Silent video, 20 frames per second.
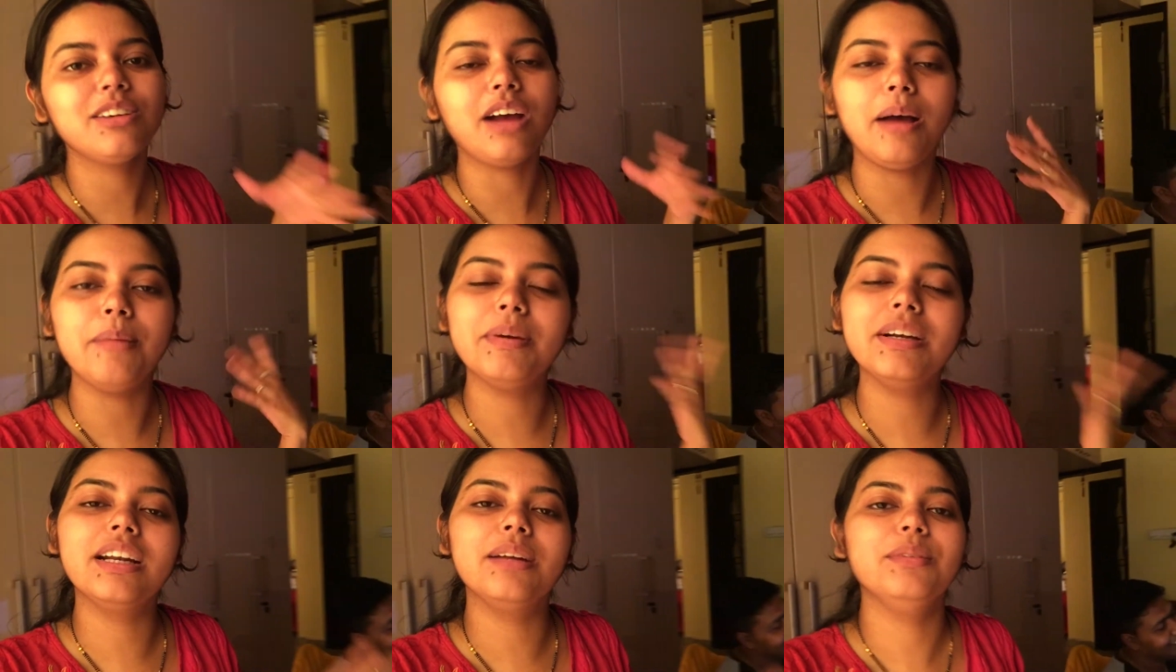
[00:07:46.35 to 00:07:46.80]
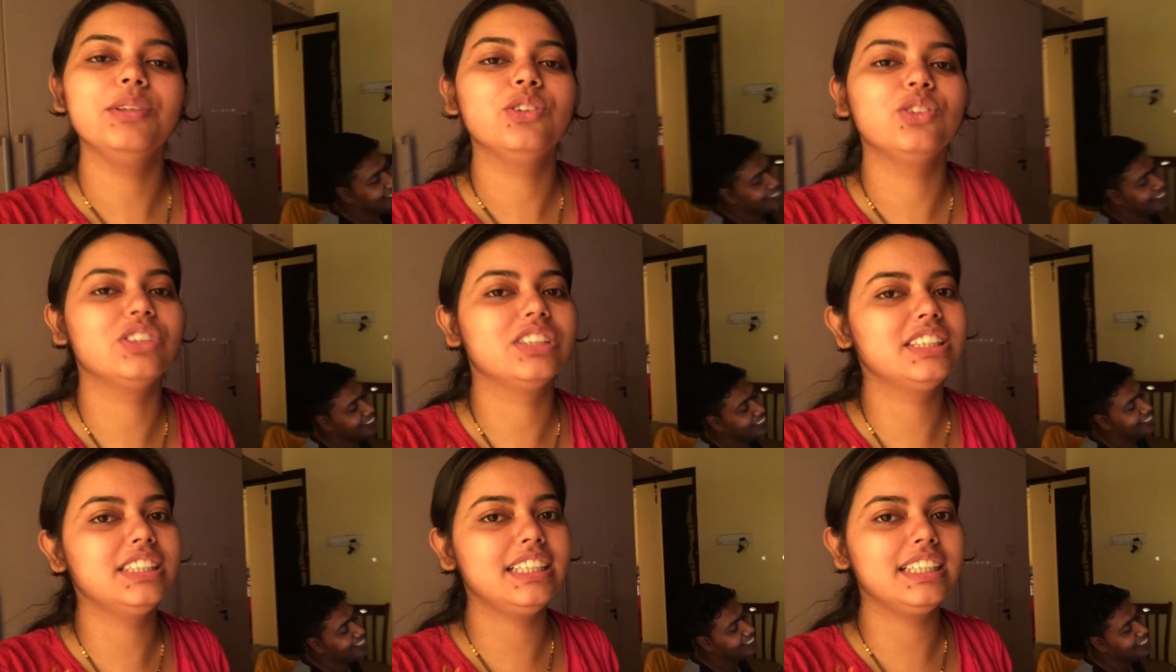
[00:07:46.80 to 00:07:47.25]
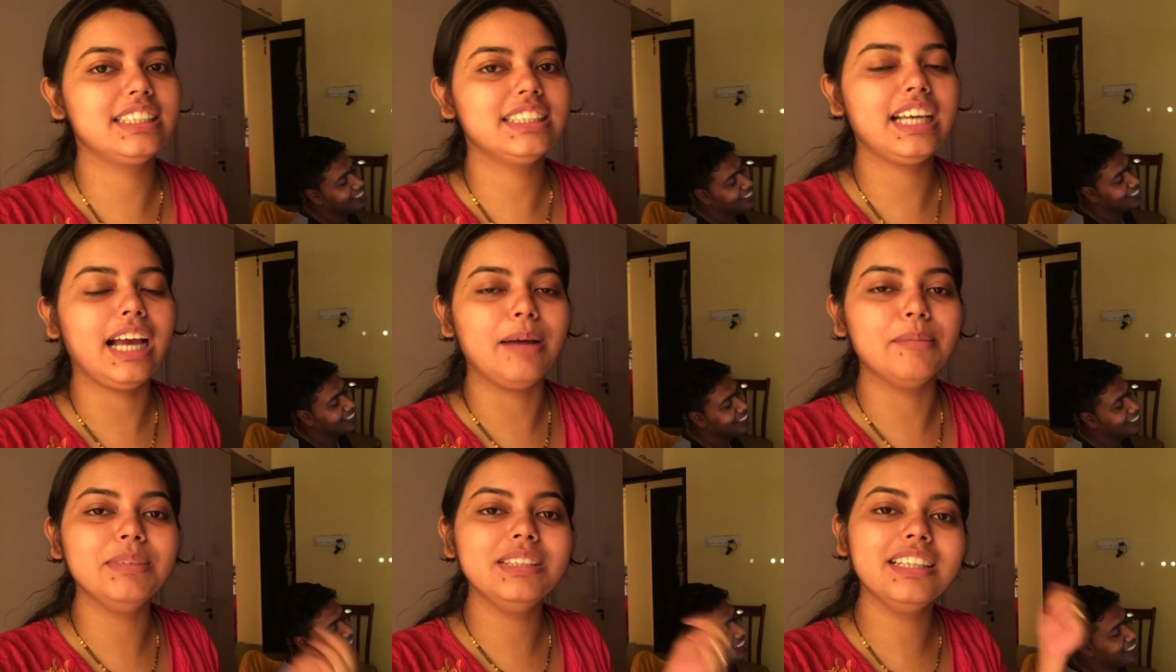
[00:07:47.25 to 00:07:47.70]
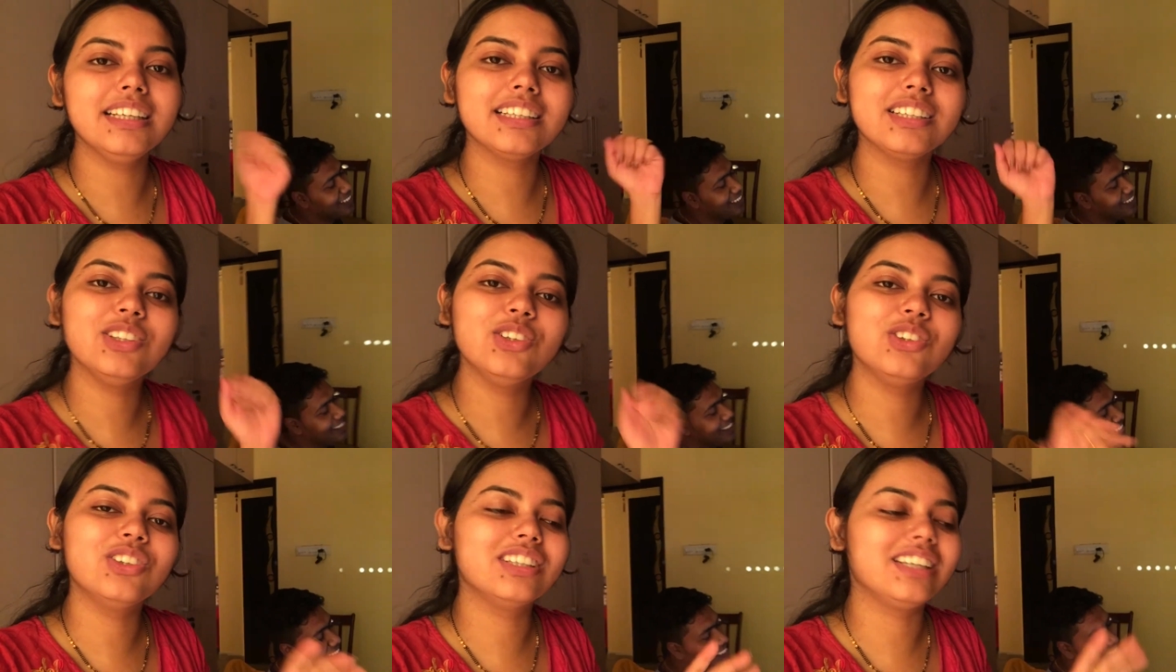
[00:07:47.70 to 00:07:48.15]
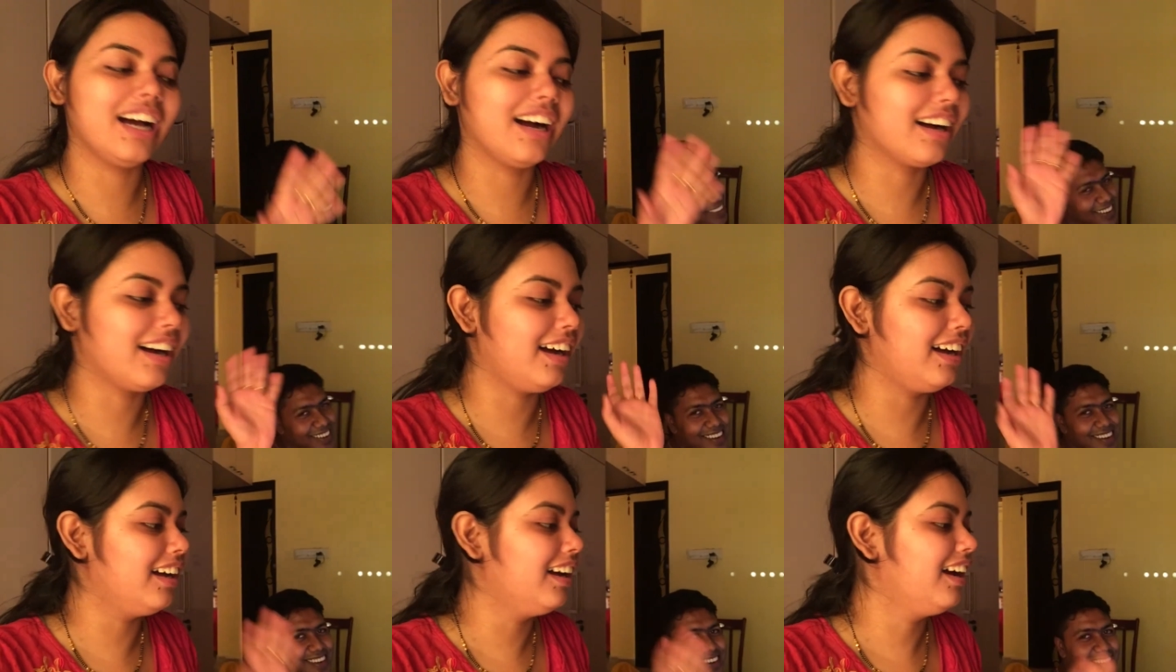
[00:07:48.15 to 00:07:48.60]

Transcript: আমার নামে দোষ দিয়েছে আমি নাকি ওর ঢাকা